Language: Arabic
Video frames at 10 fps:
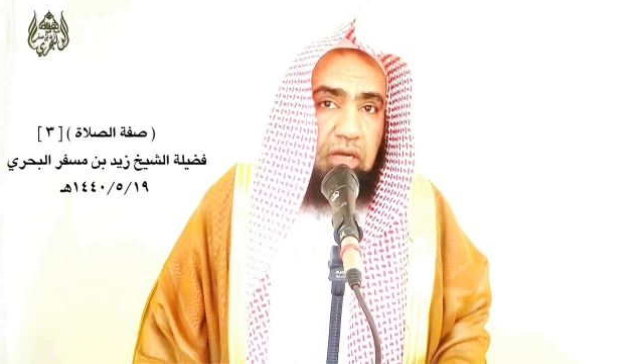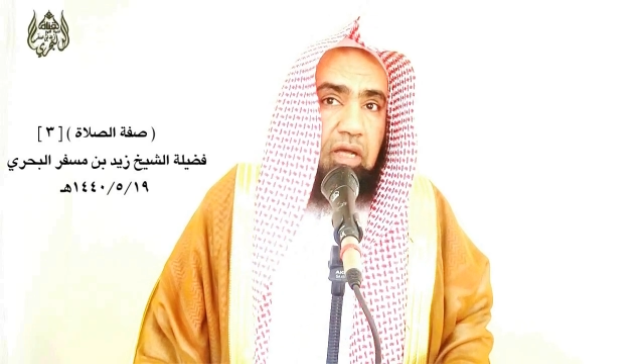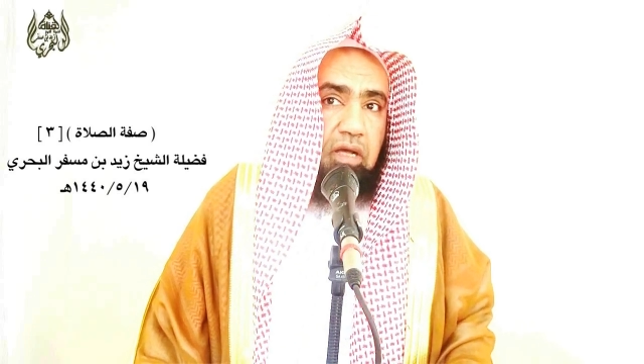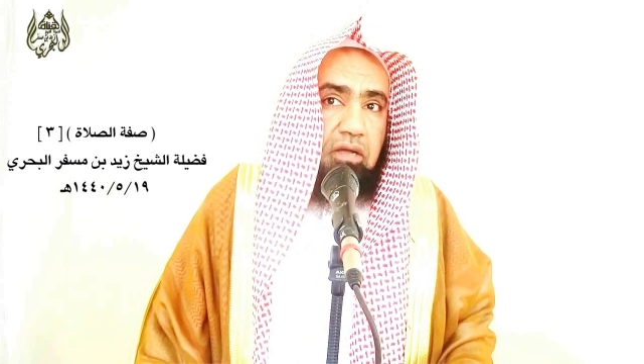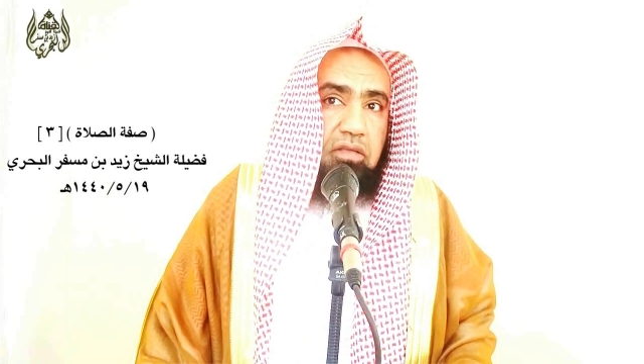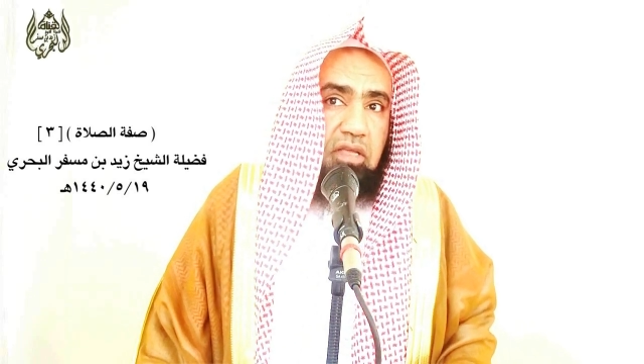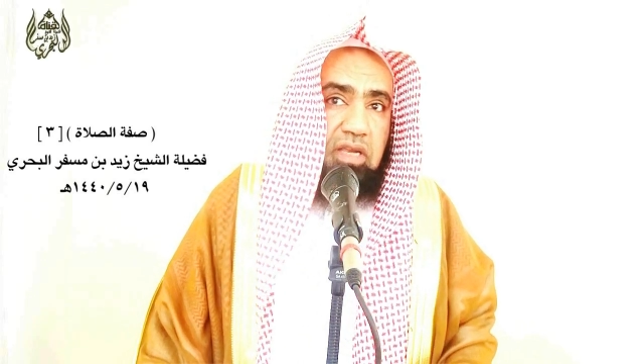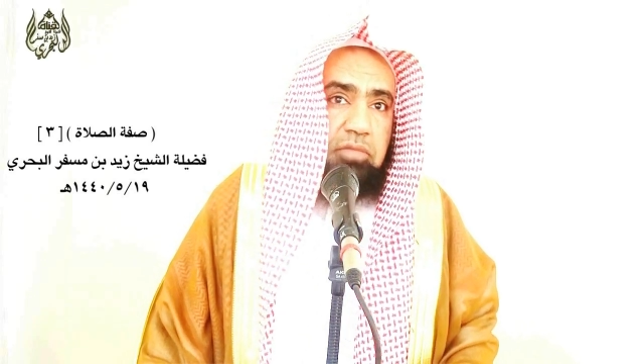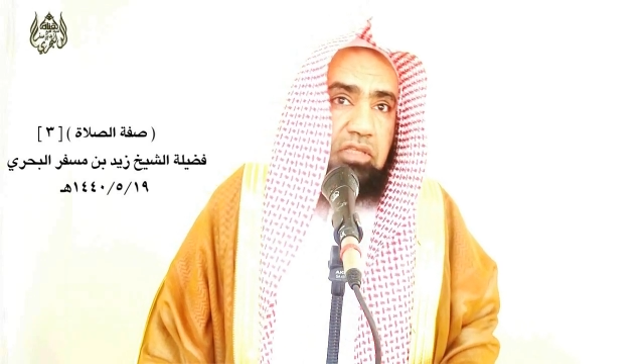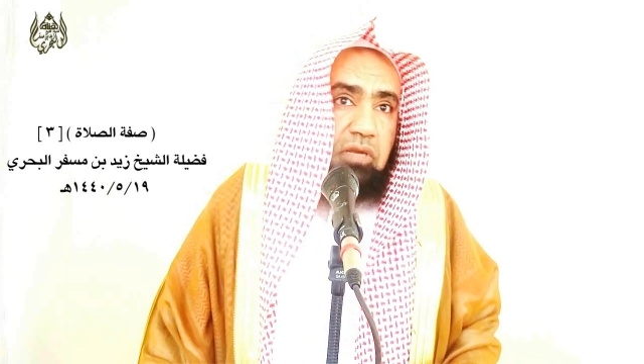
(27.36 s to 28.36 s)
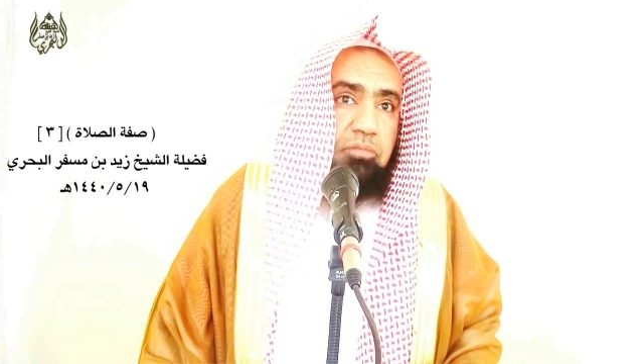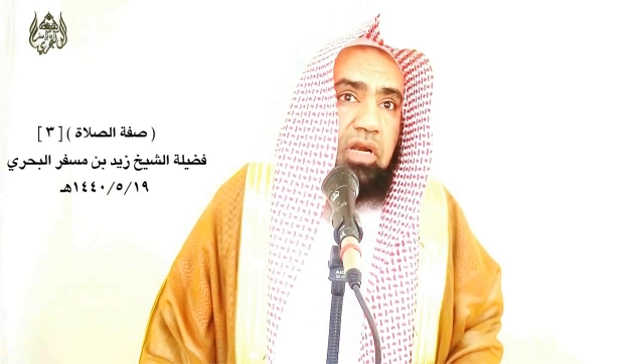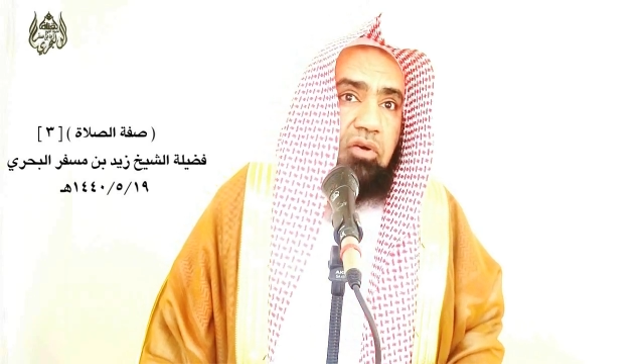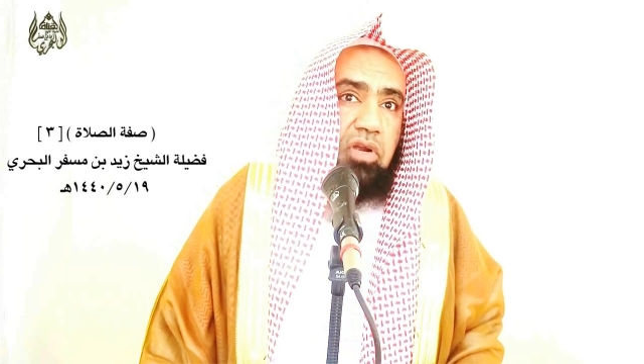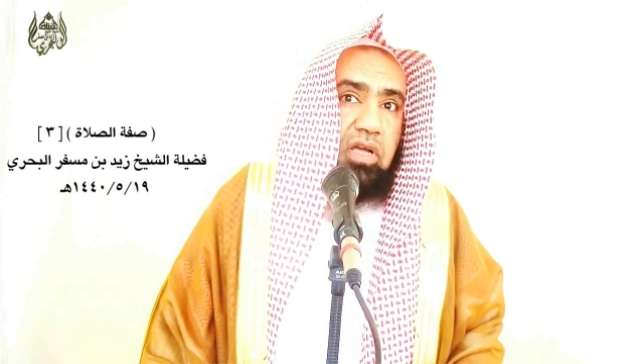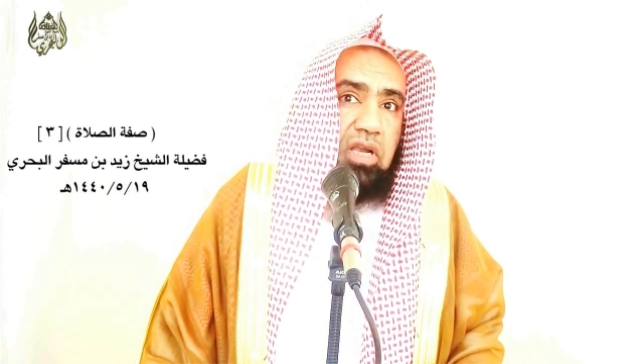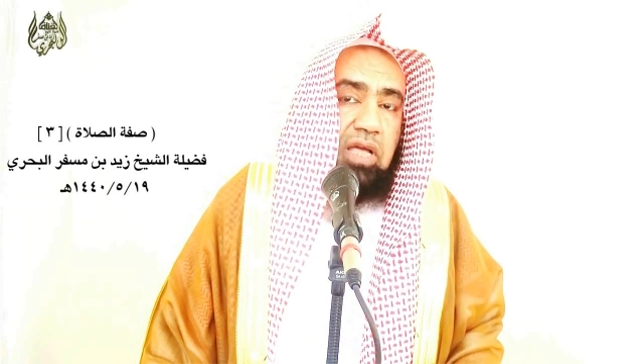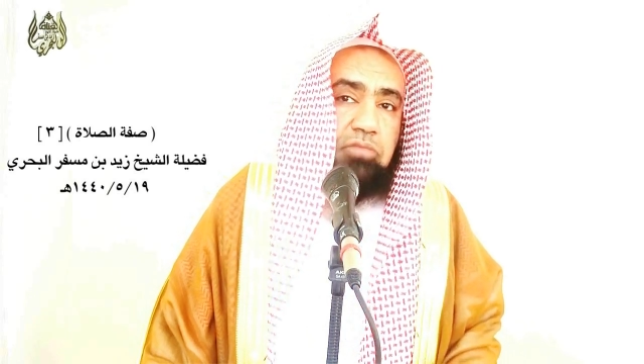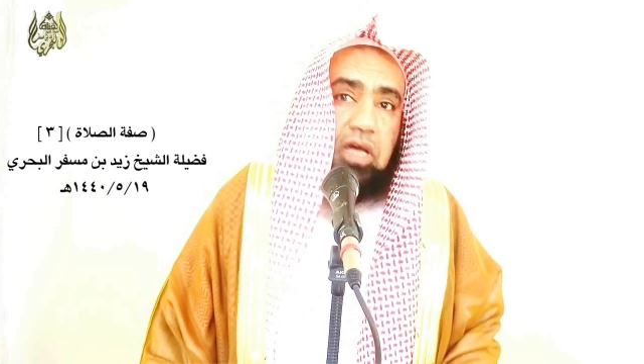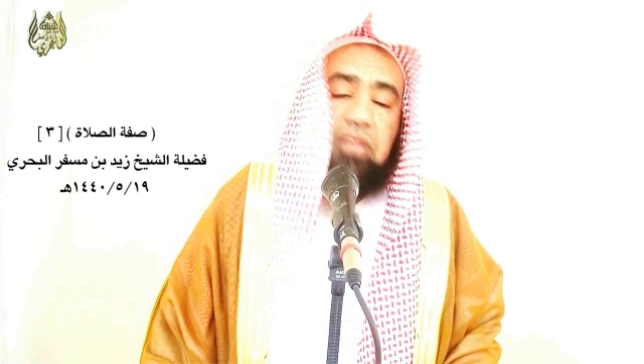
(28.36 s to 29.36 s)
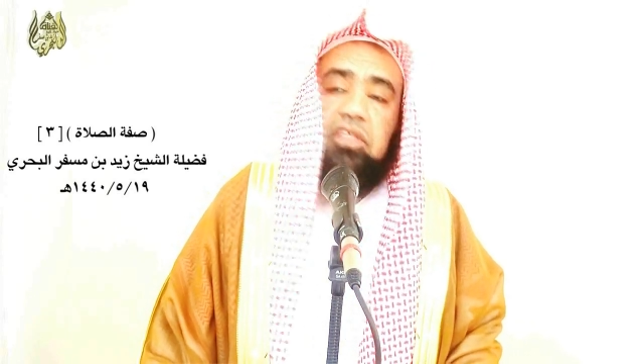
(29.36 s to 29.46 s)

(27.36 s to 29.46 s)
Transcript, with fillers: على كلمة ربنا ولك الحمد